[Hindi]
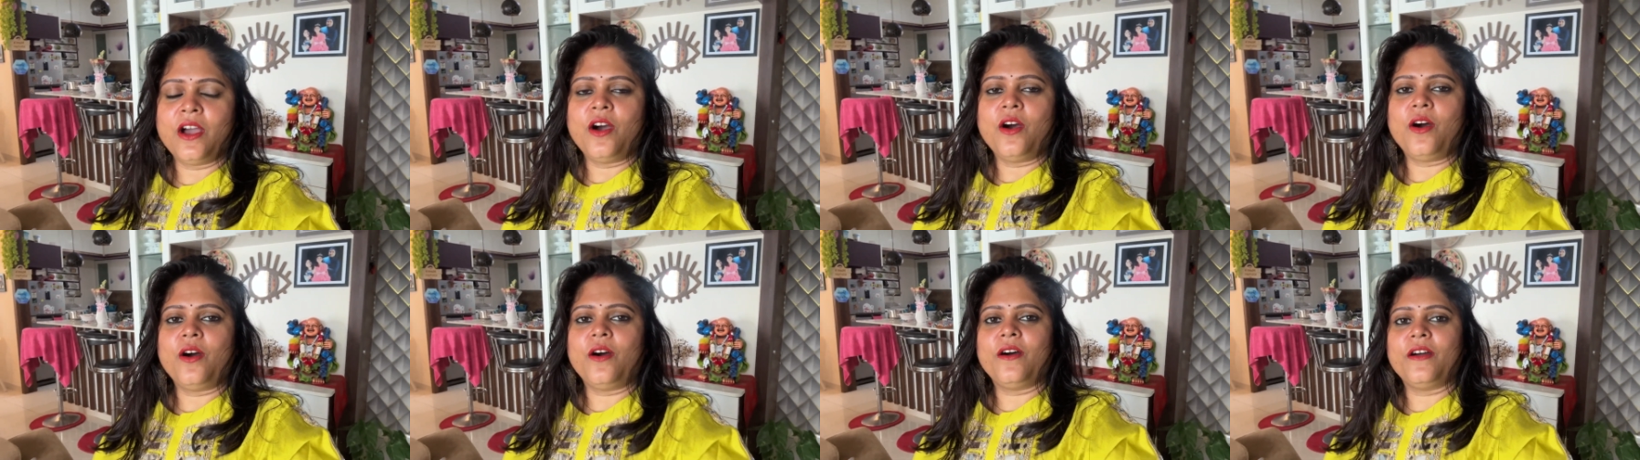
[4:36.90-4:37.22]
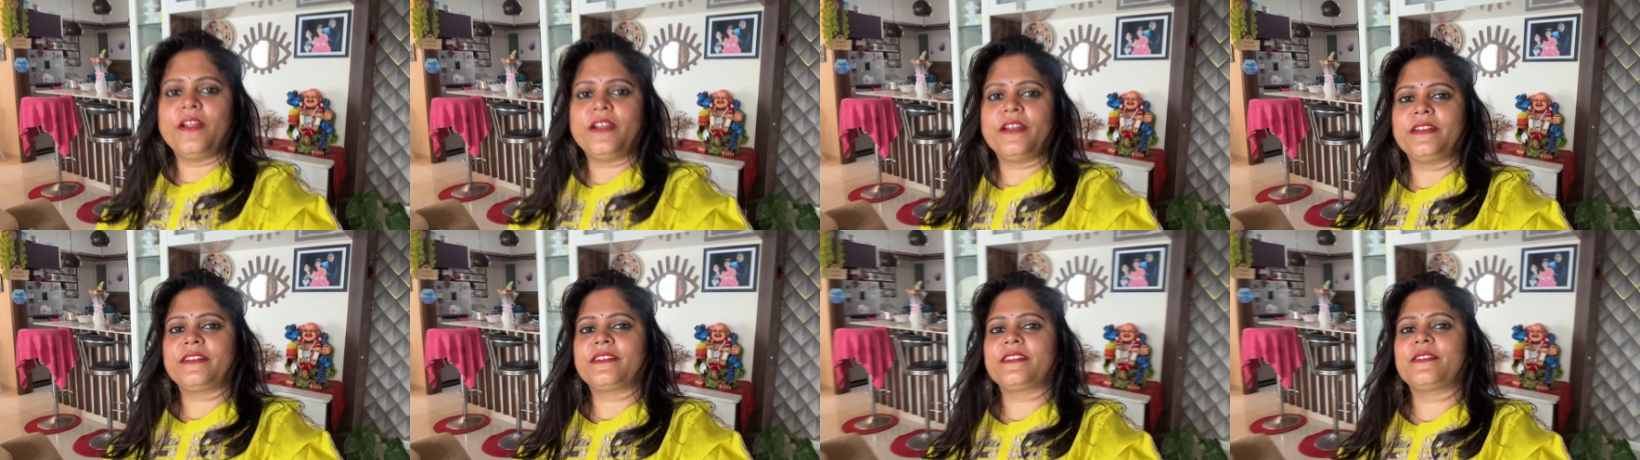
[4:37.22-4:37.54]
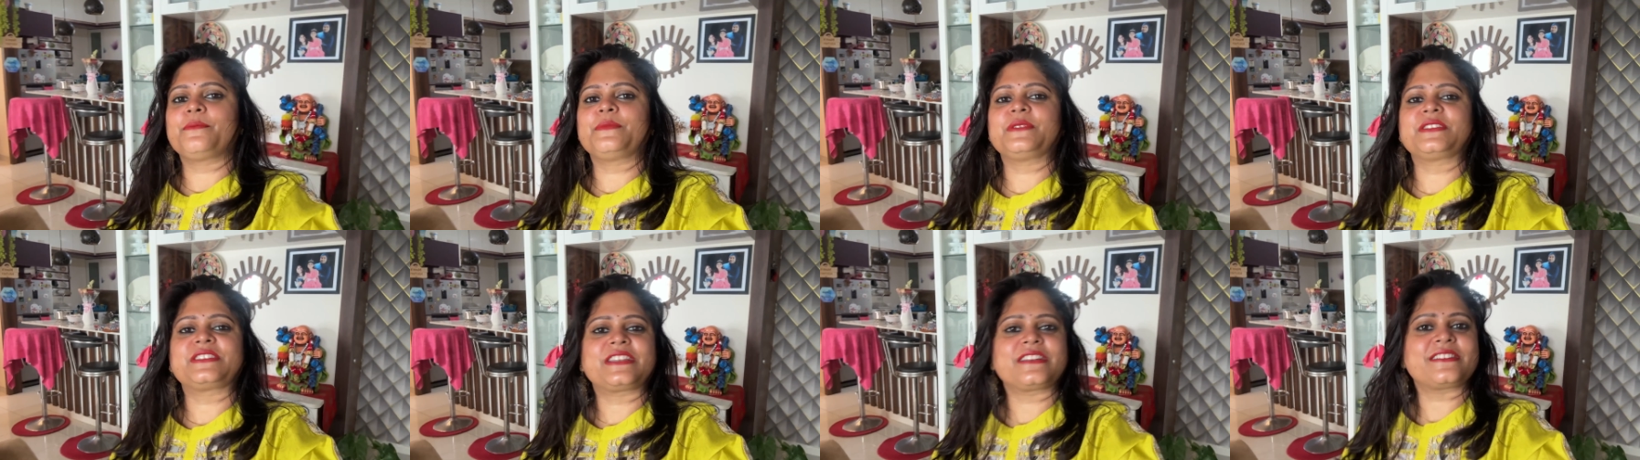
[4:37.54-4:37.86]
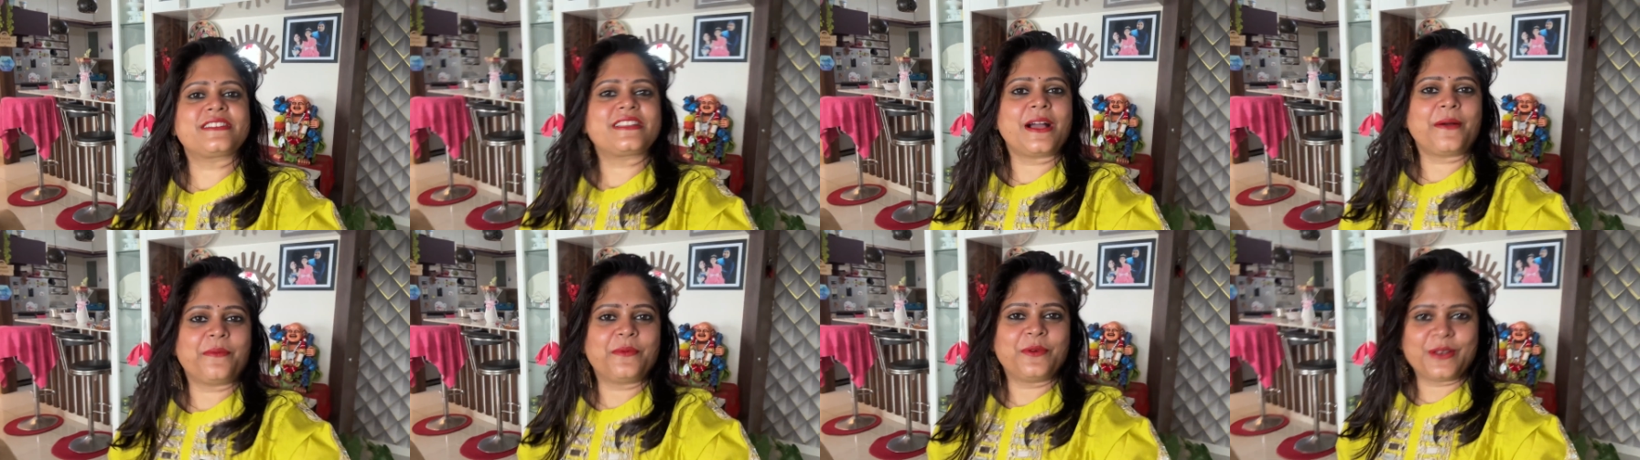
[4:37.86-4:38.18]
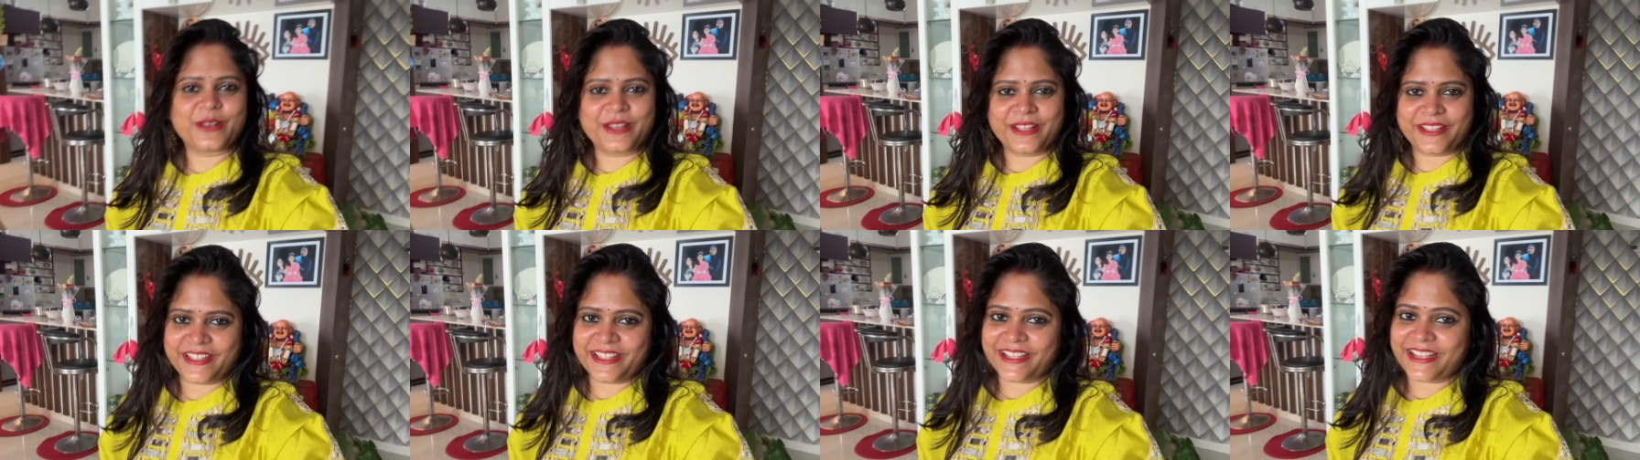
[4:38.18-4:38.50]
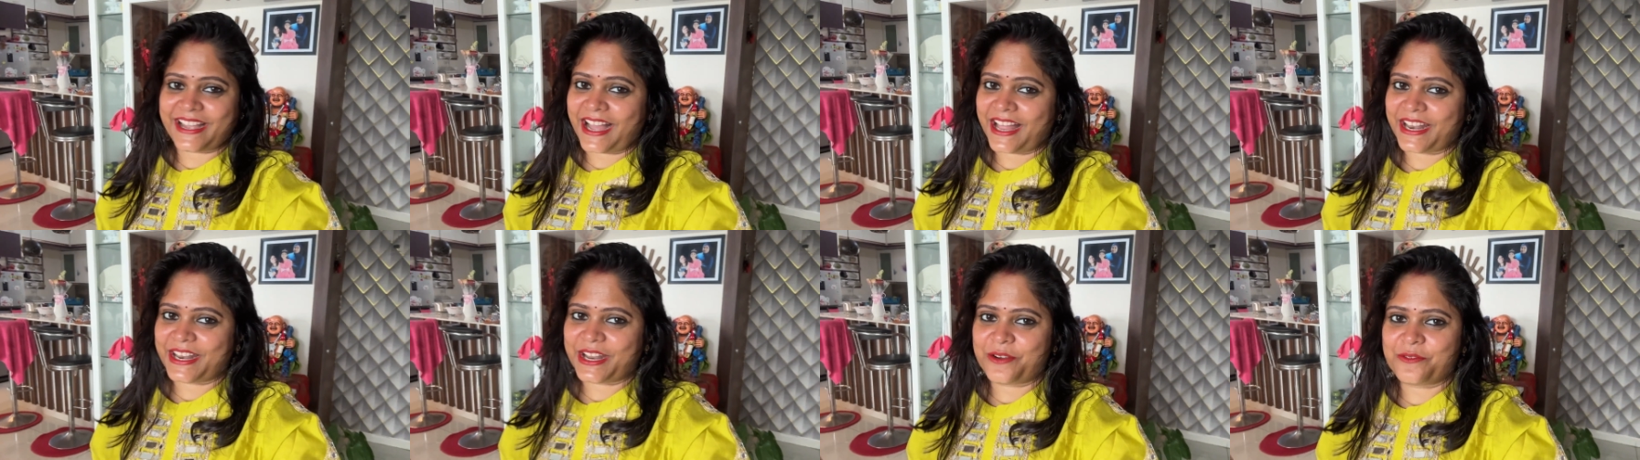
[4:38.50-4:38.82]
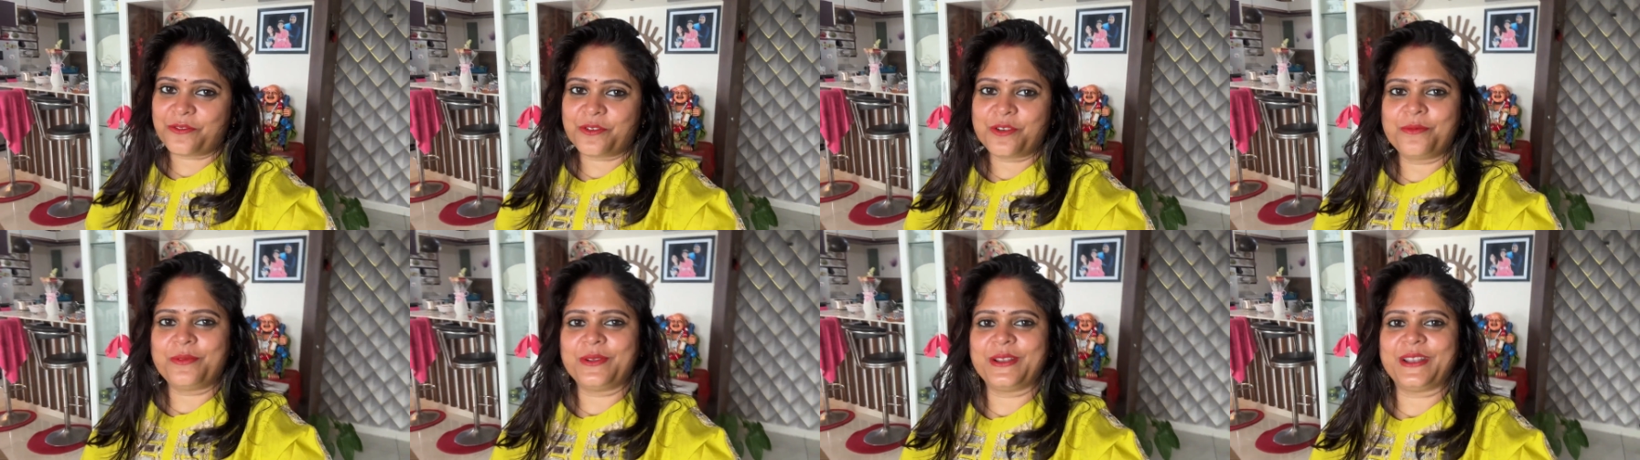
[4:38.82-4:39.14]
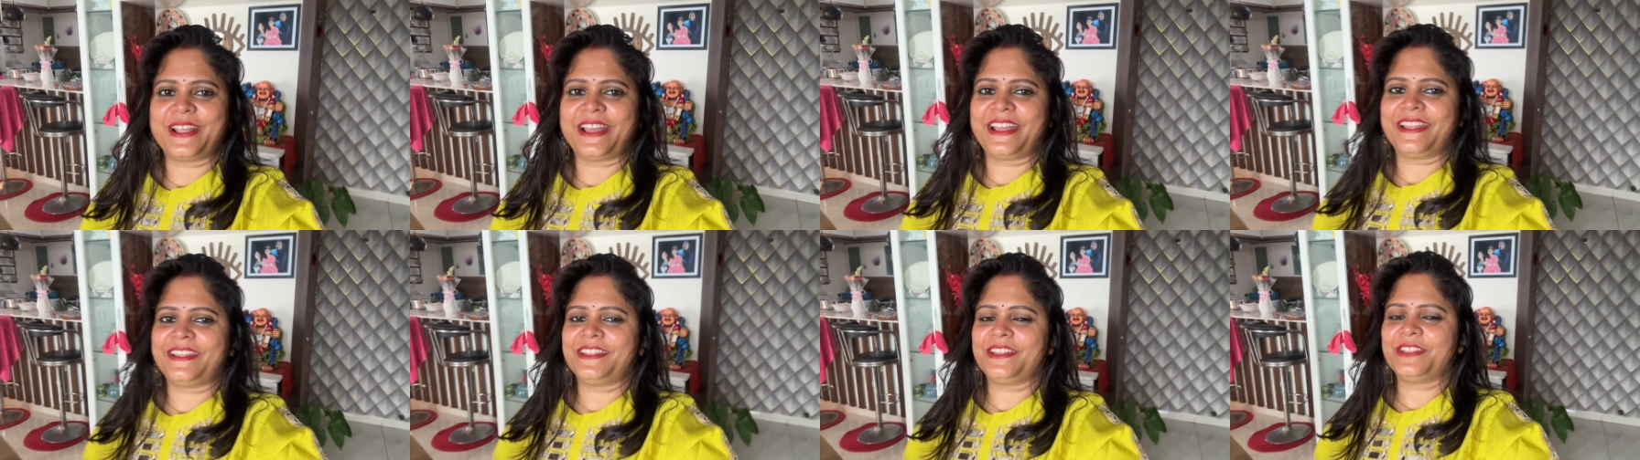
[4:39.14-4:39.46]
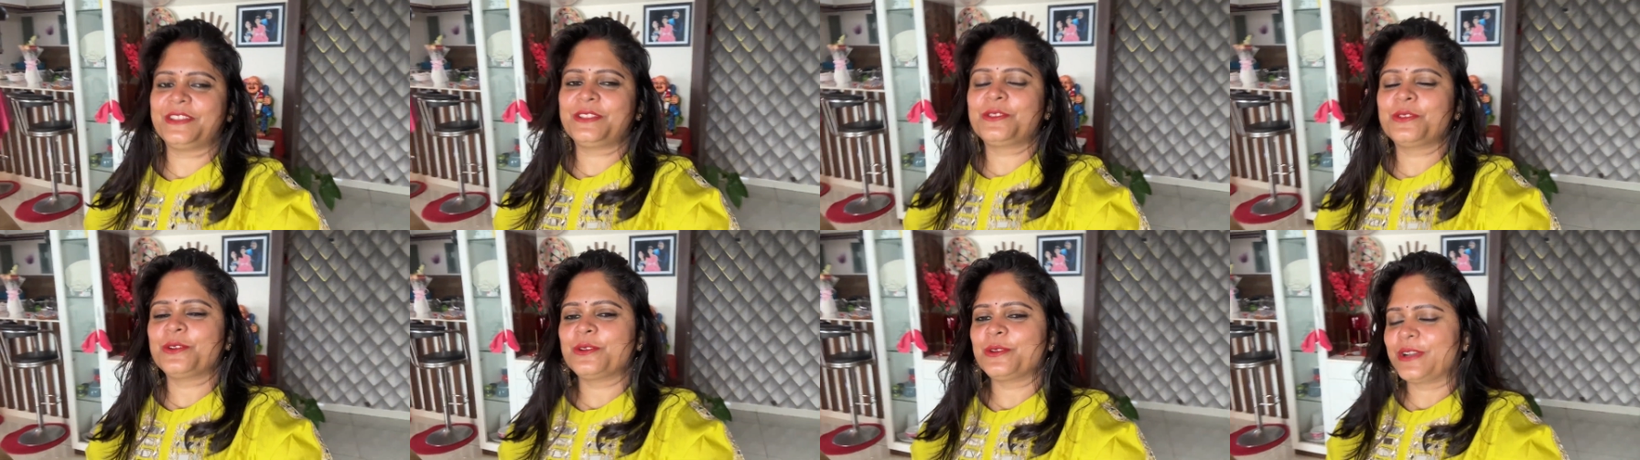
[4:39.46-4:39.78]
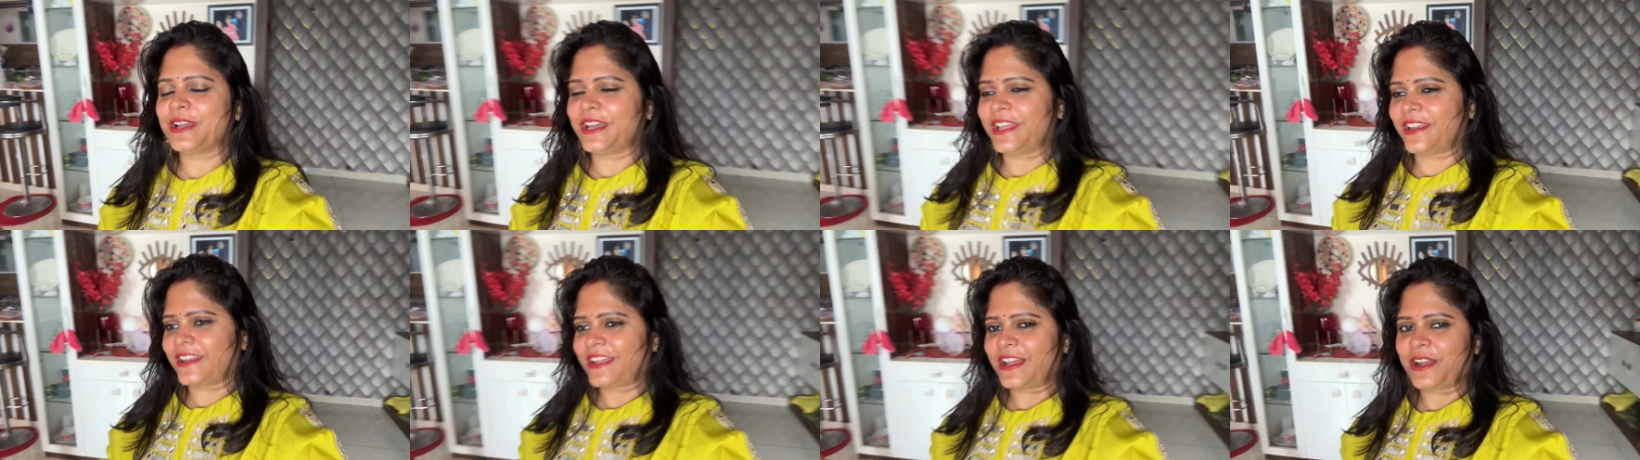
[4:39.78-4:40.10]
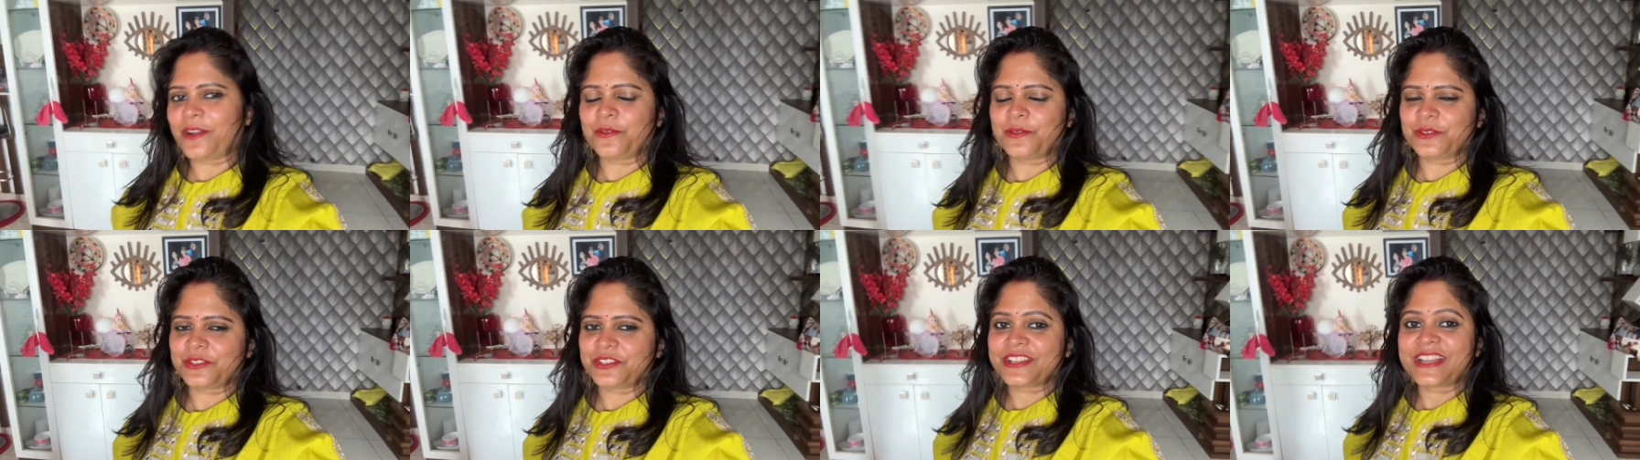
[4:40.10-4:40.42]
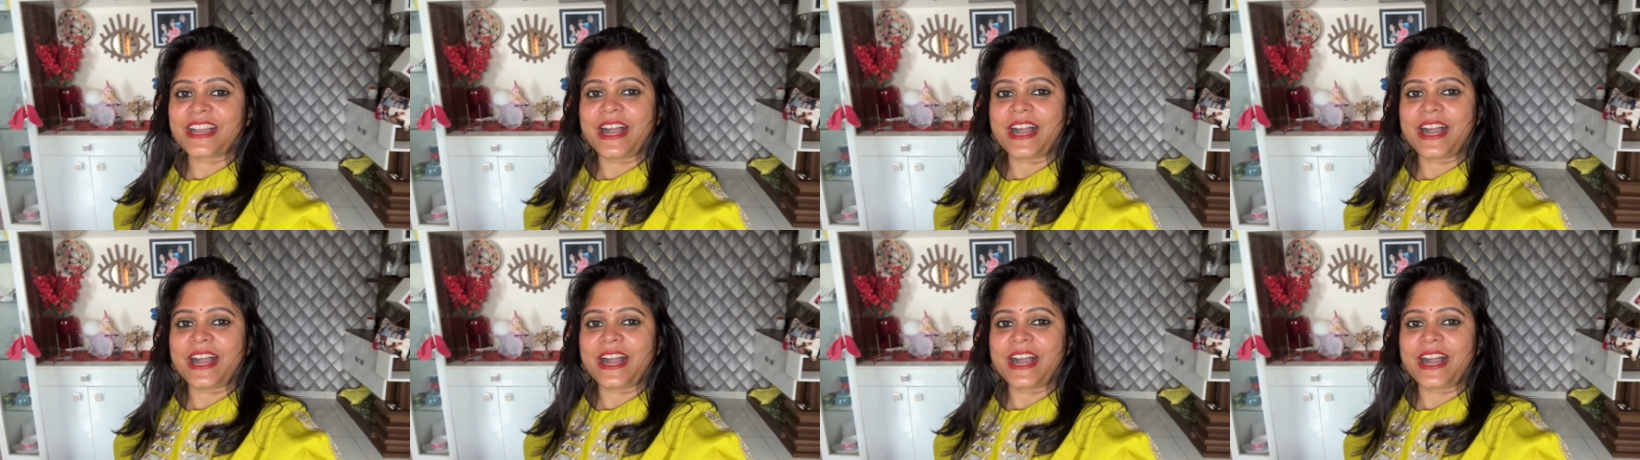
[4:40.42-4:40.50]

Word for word: और मिस्टर शाह बोले कि खाना वो बनाएंगे तो घर का कुछ